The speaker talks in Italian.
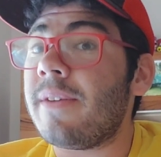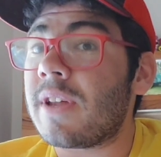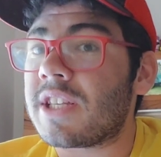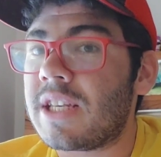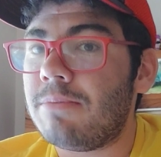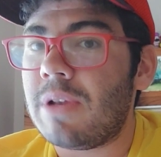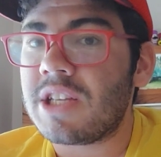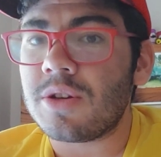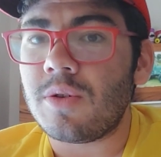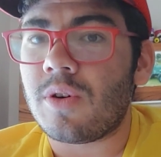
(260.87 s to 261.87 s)
reversibili
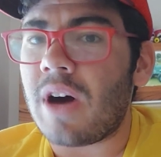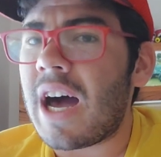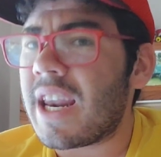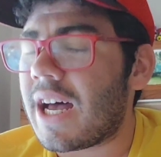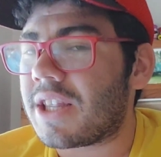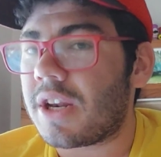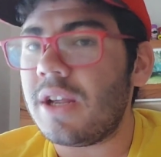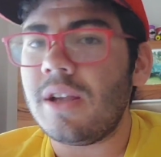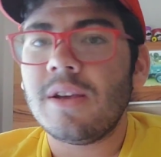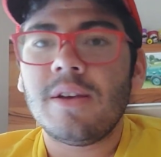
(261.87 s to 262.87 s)
sono
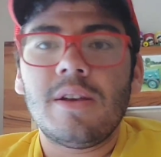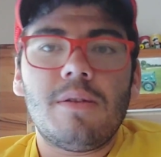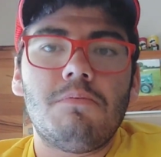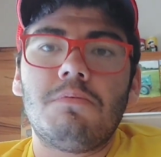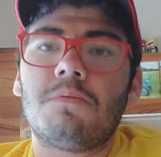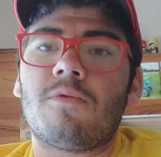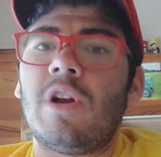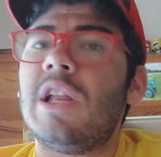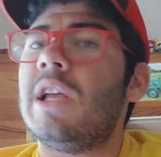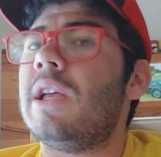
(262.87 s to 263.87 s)
aratri mm,
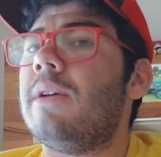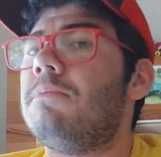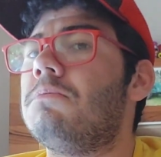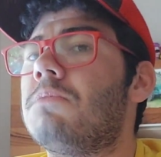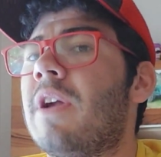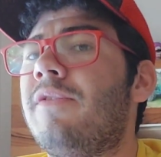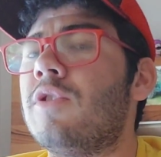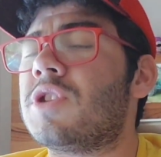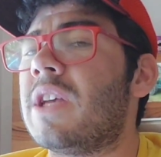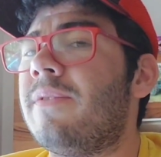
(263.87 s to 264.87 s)
quelli mm, che
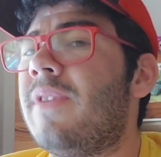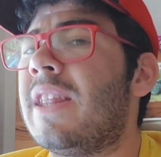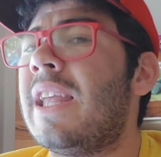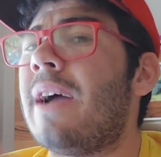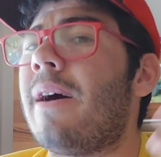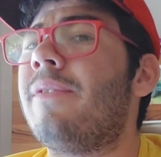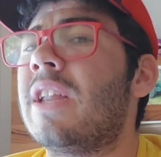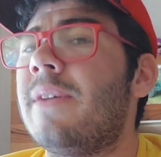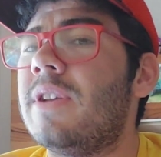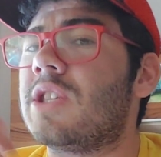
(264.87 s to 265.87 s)
forse vedia,
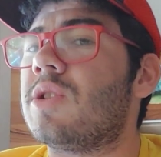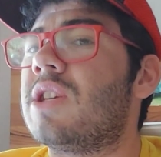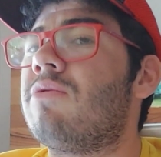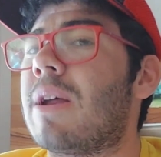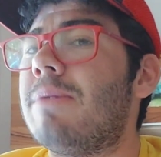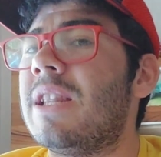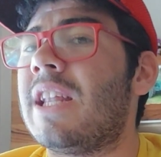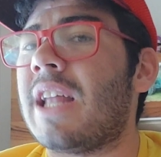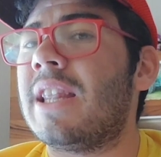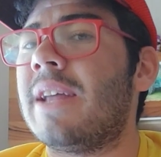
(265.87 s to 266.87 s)
avrete visto sicuramente
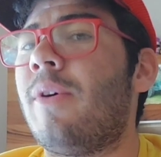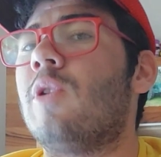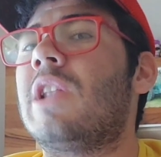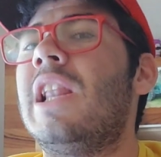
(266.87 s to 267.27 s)
tante volte.